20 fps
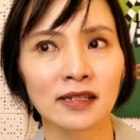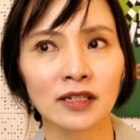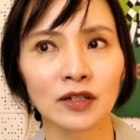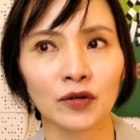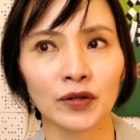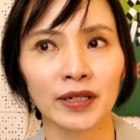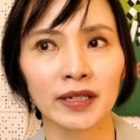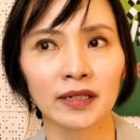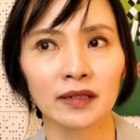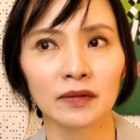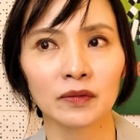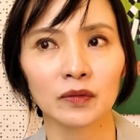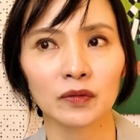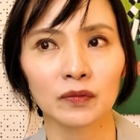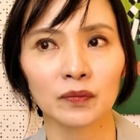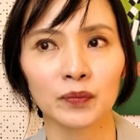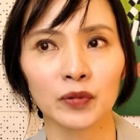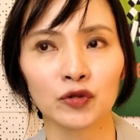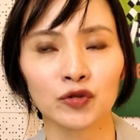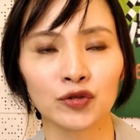是有一个
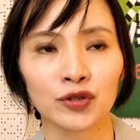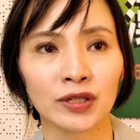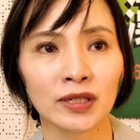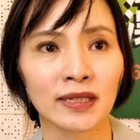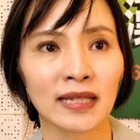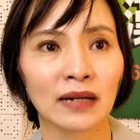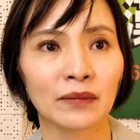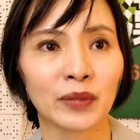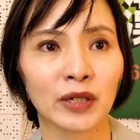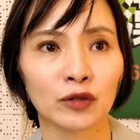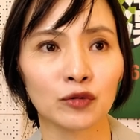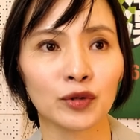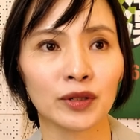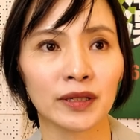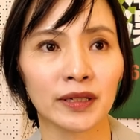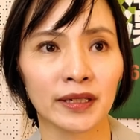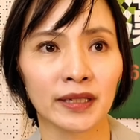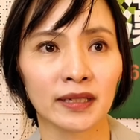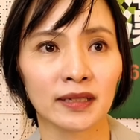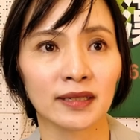必须适当评
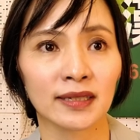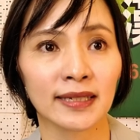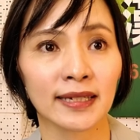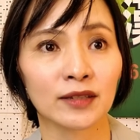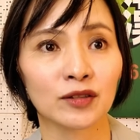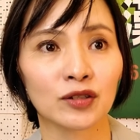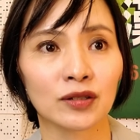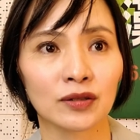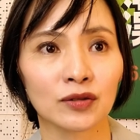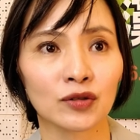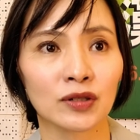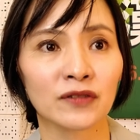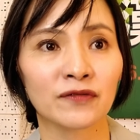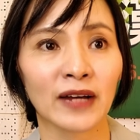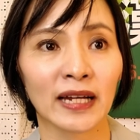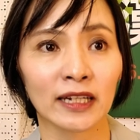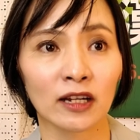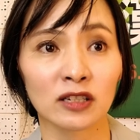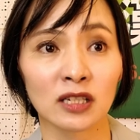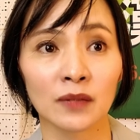论的一个限制，就是
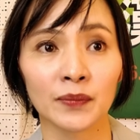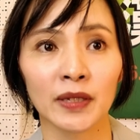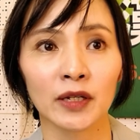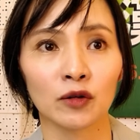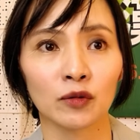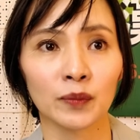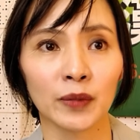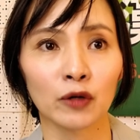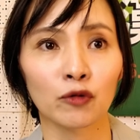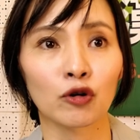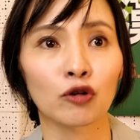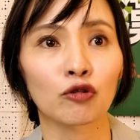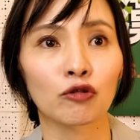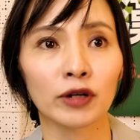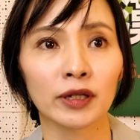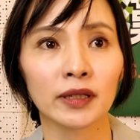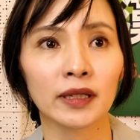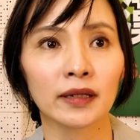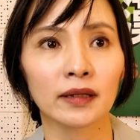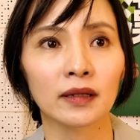法条上面有明文
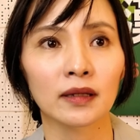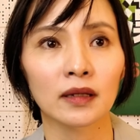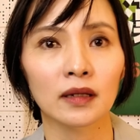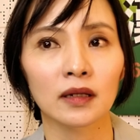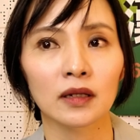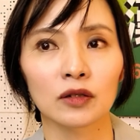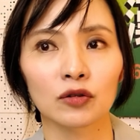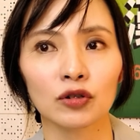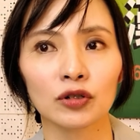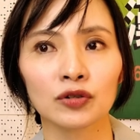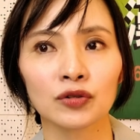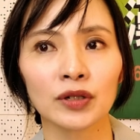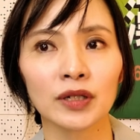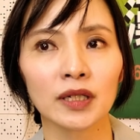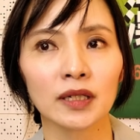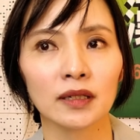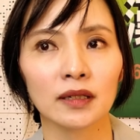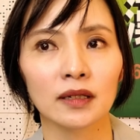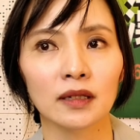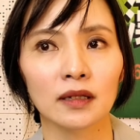规定，对，所
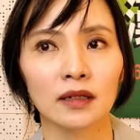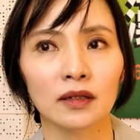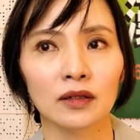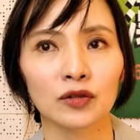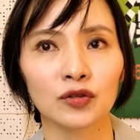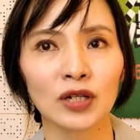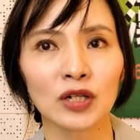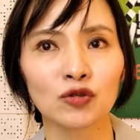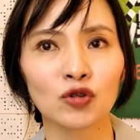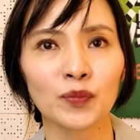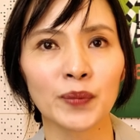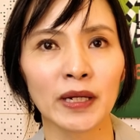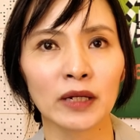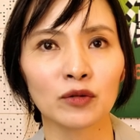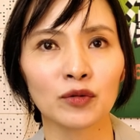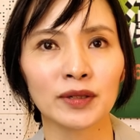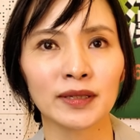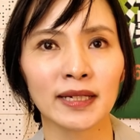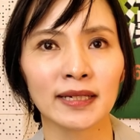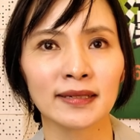以虽然说
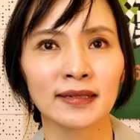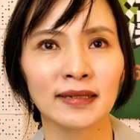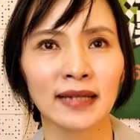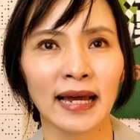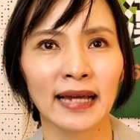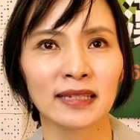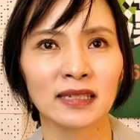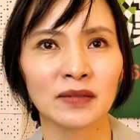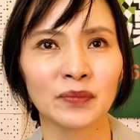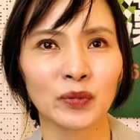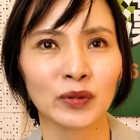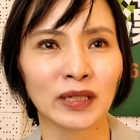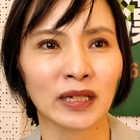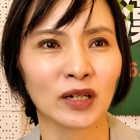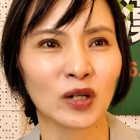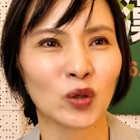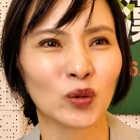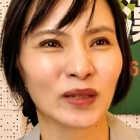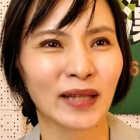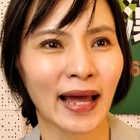评论，但是还是不
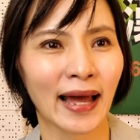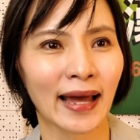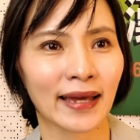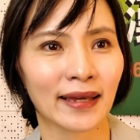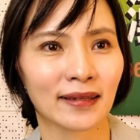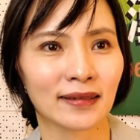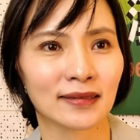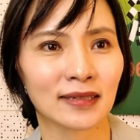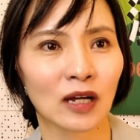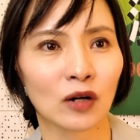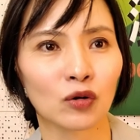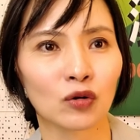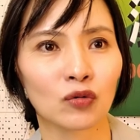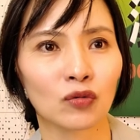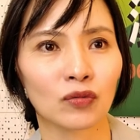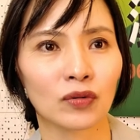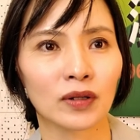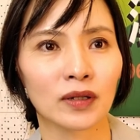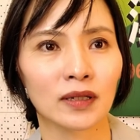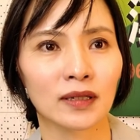能够太超
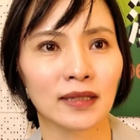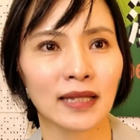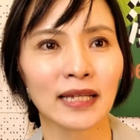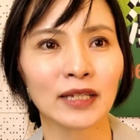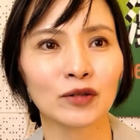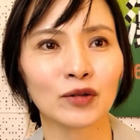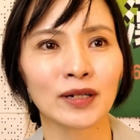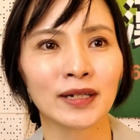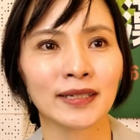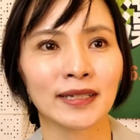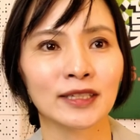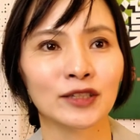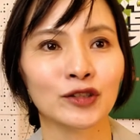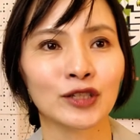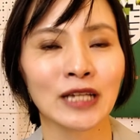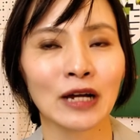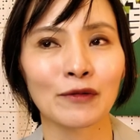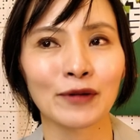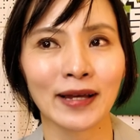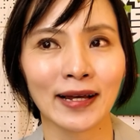过。那有可能就
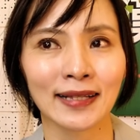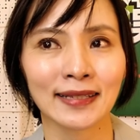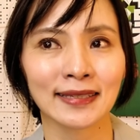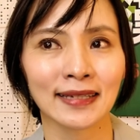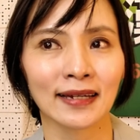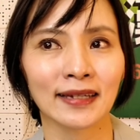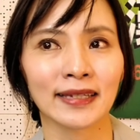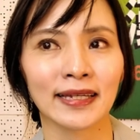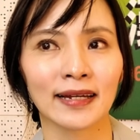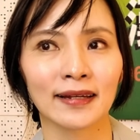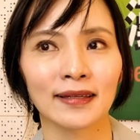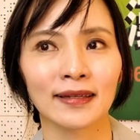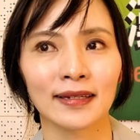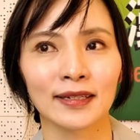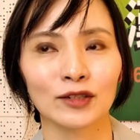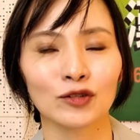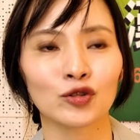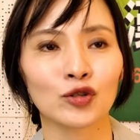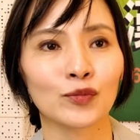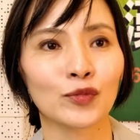像我刚刚讲一样，
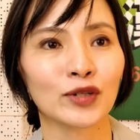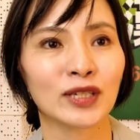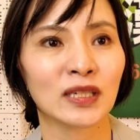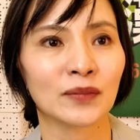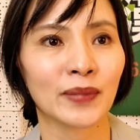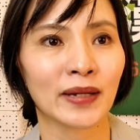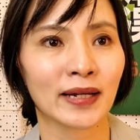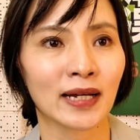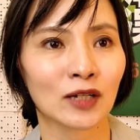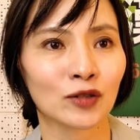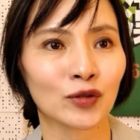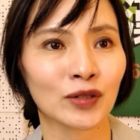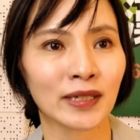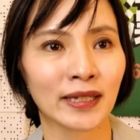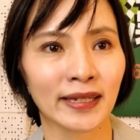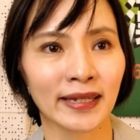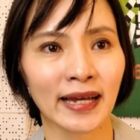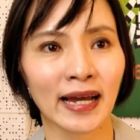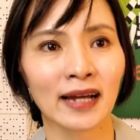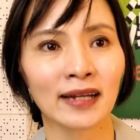就全部一起被告，所以
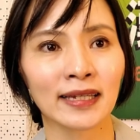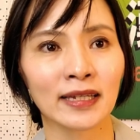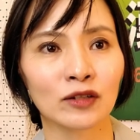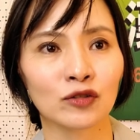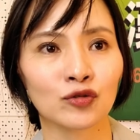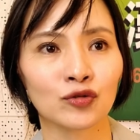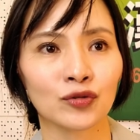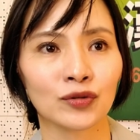你压应